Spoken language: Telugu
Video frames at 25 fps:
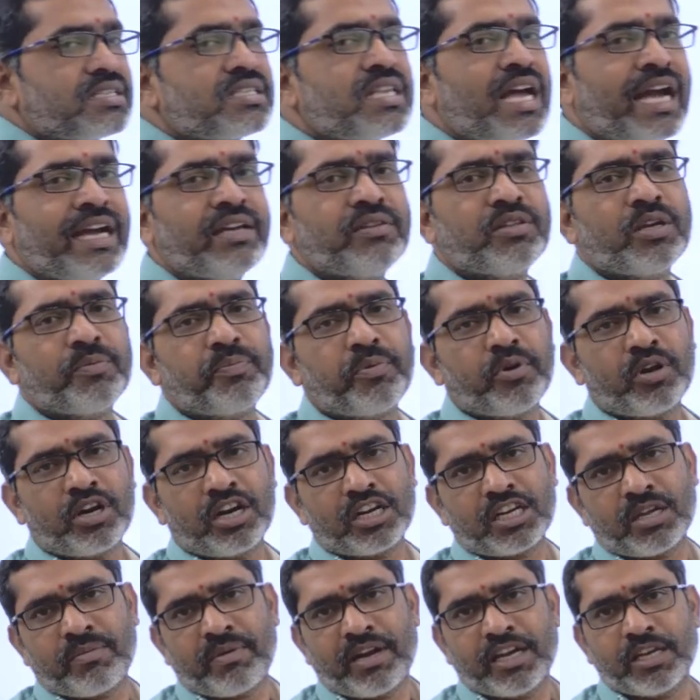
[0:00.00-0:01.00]
సాయుధ
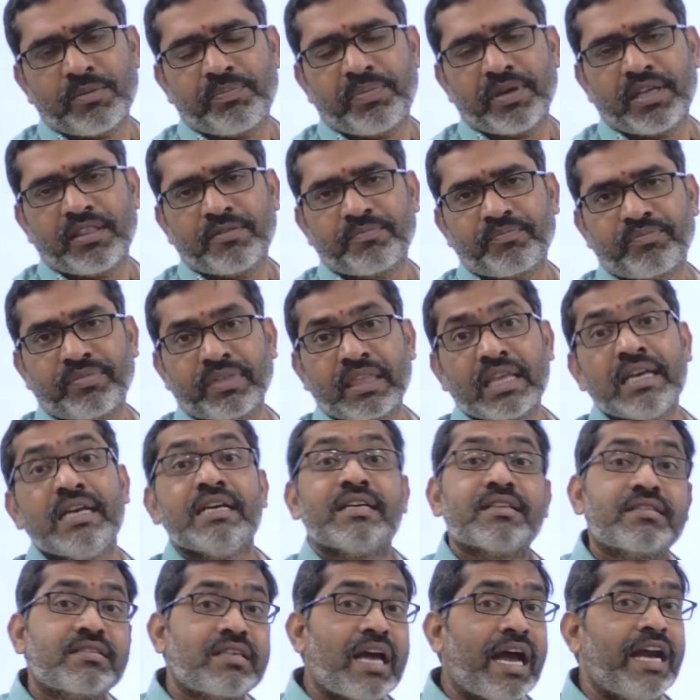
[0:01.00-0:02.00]
పోరాటం అయిపోయింది
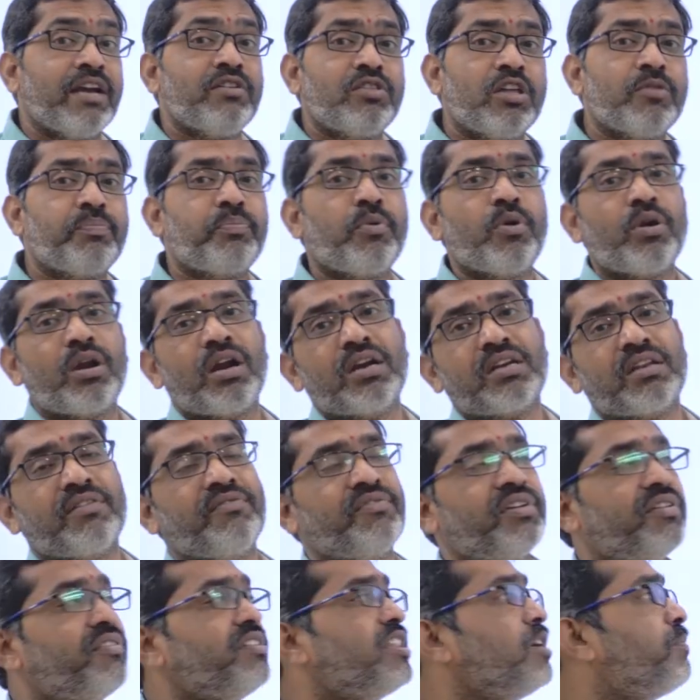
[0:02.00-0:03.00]
సాయుధ
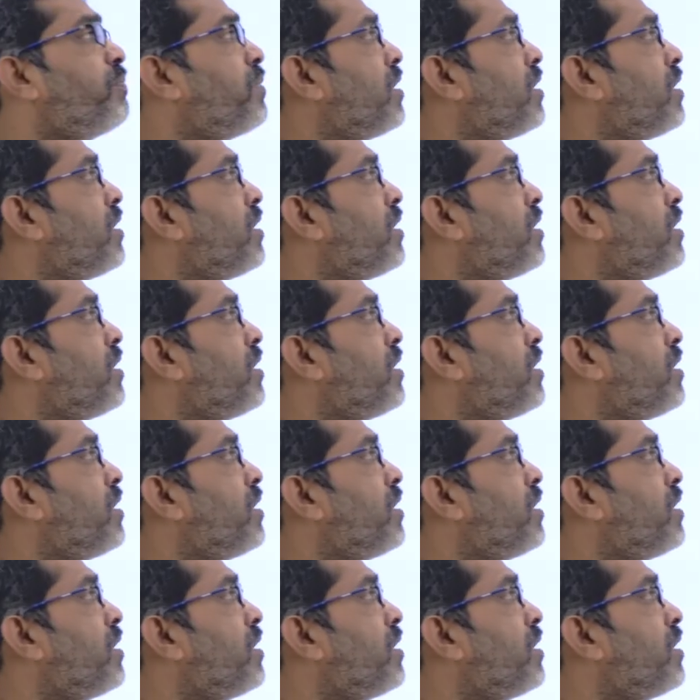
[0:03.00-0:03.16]
పోరాటం వ్యవధి